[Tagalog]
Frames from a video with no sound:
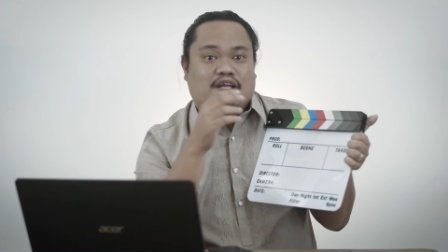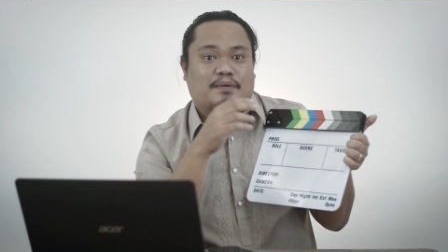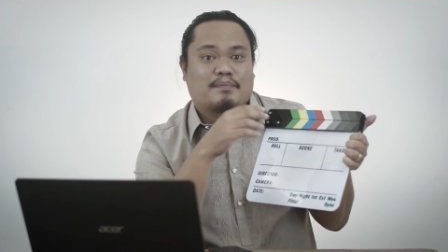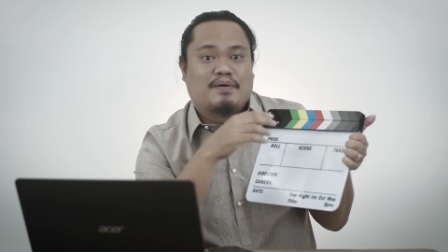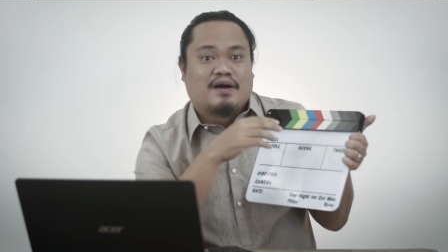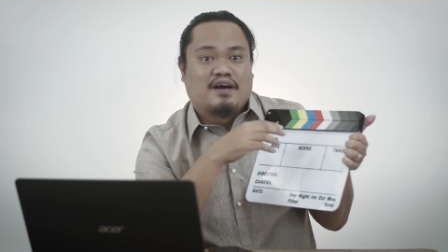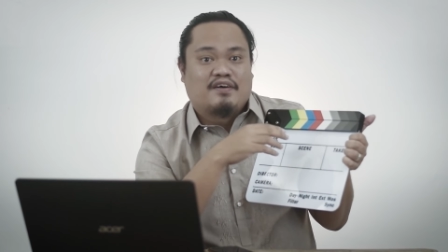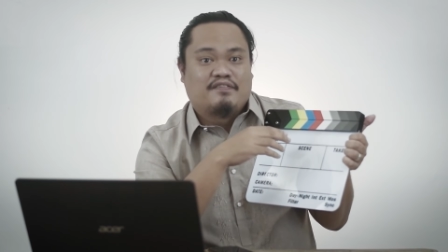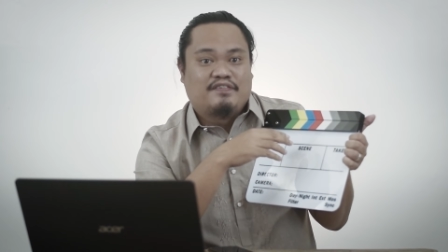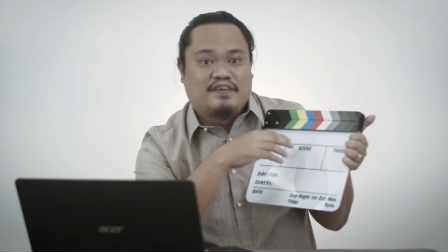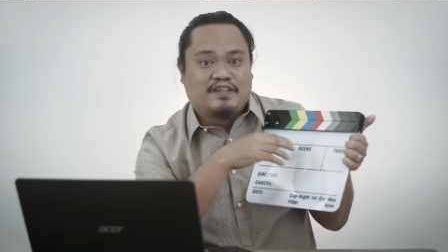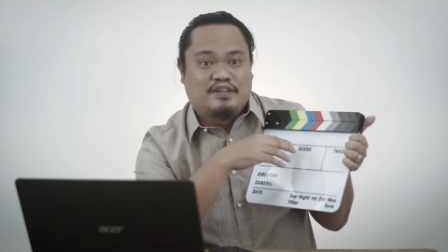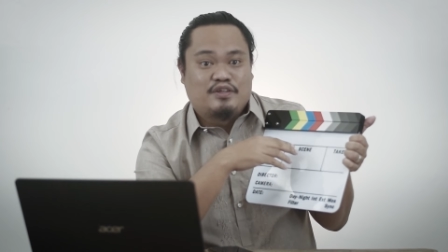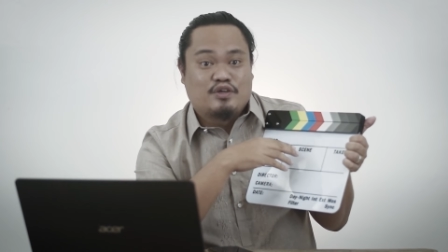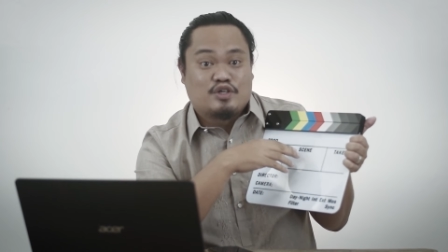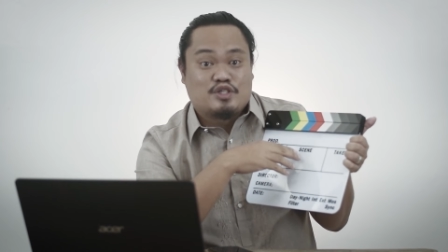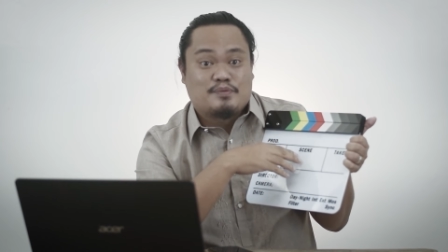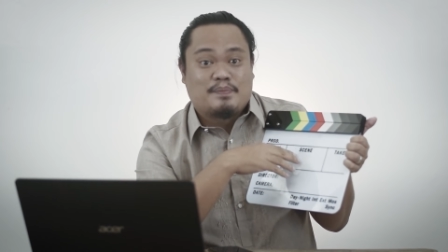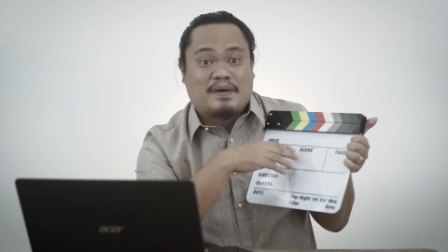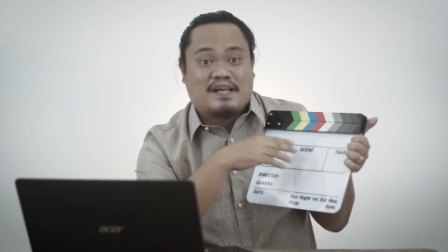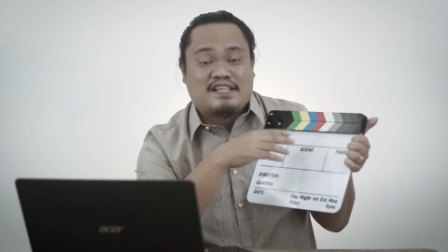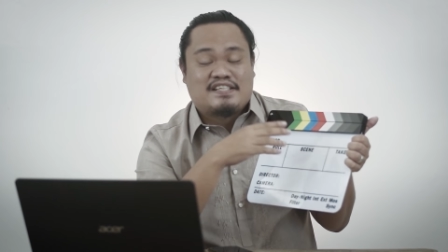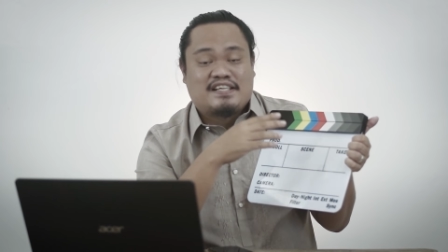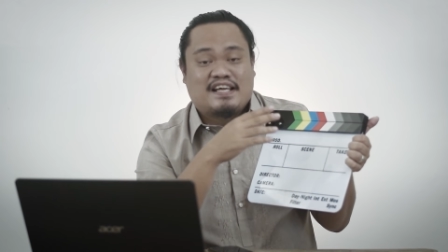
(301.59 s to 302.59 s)
ng mga
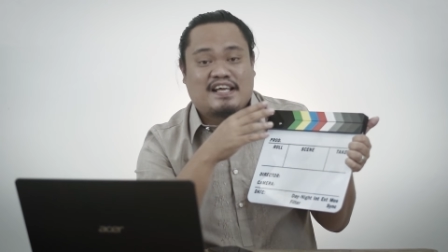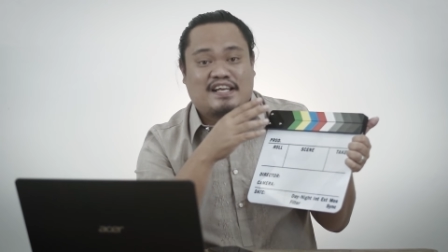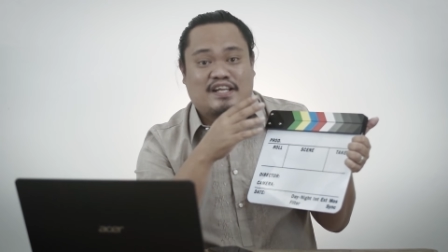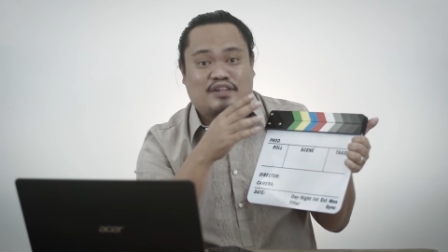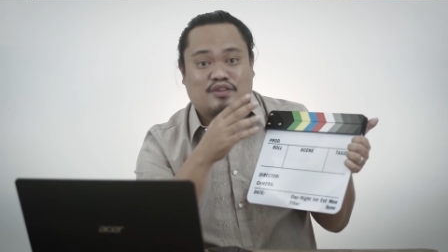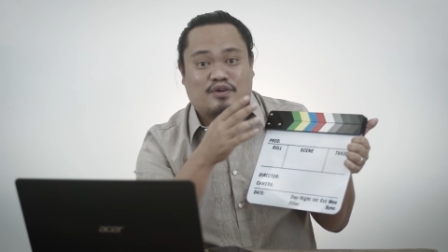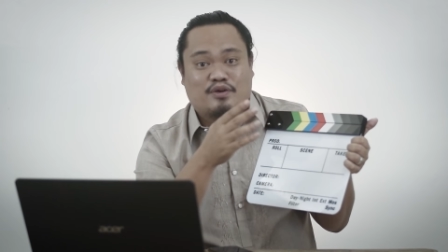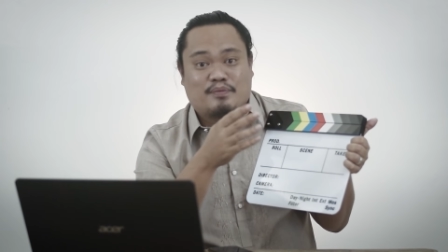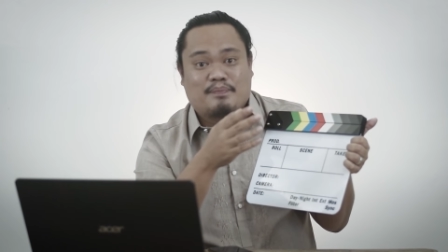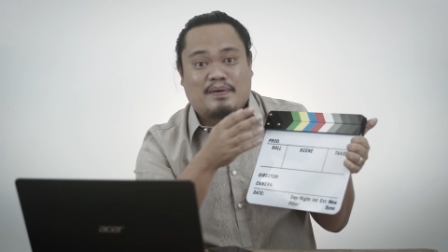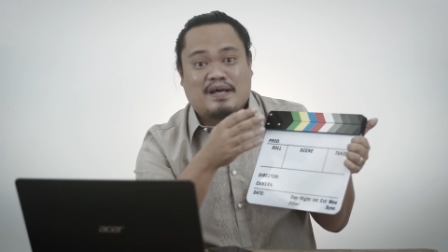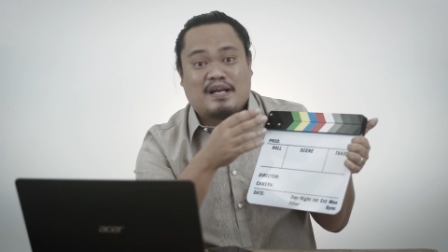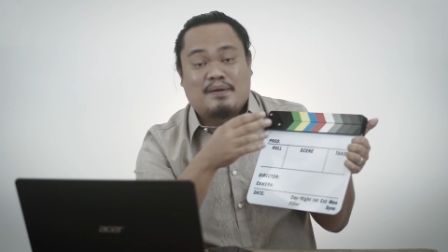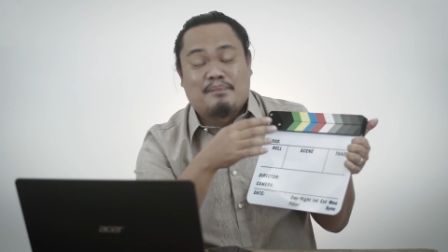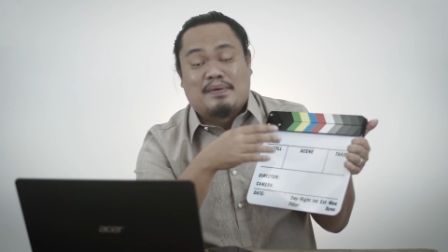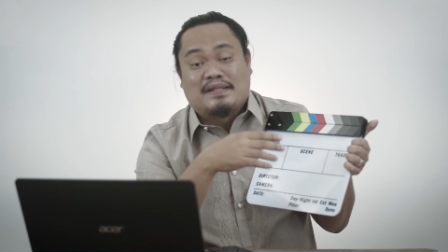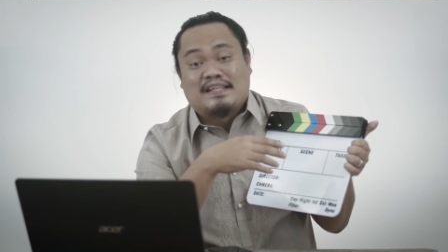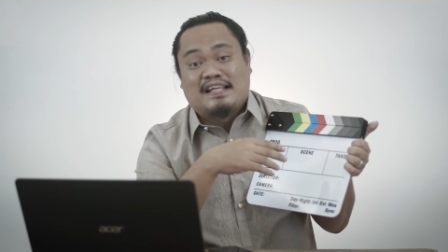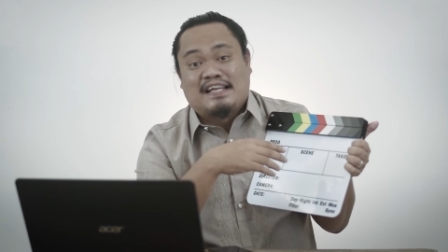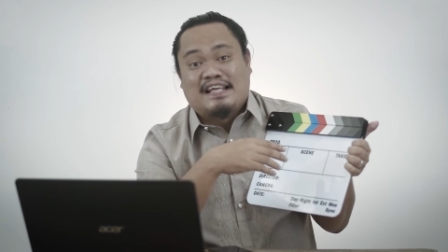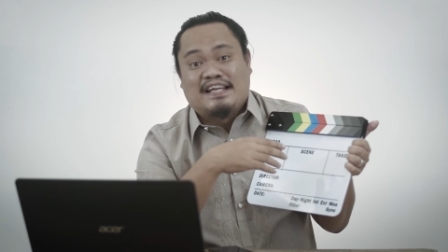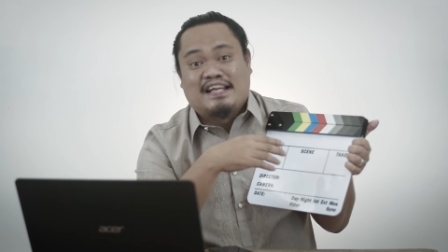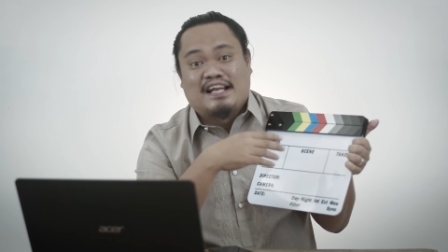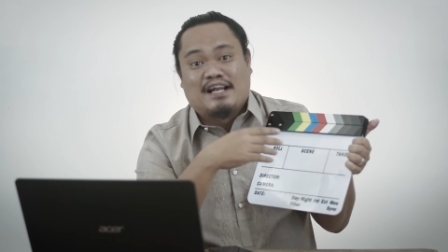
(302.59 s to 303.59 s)
videos para sa editor para
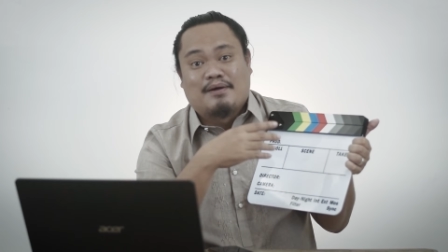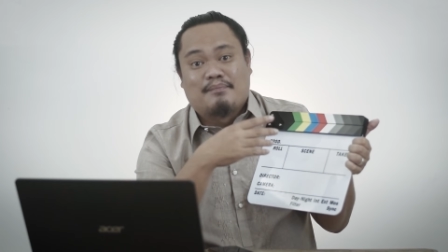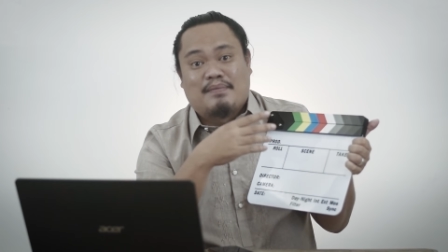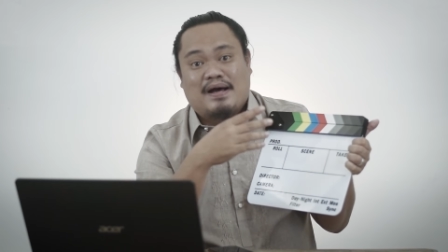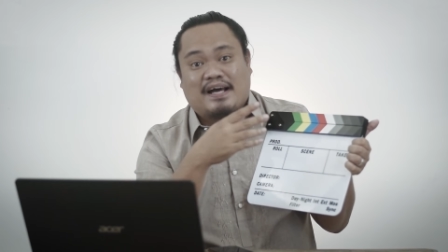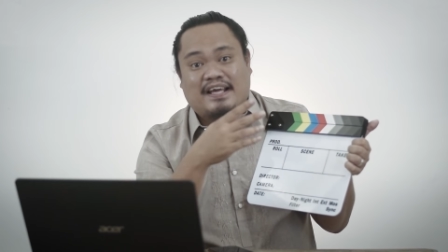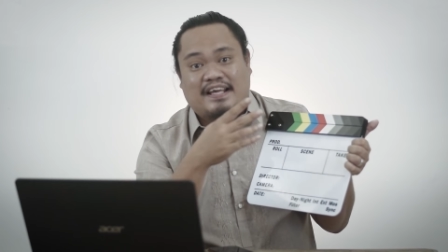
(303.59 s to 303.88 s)
madali nilang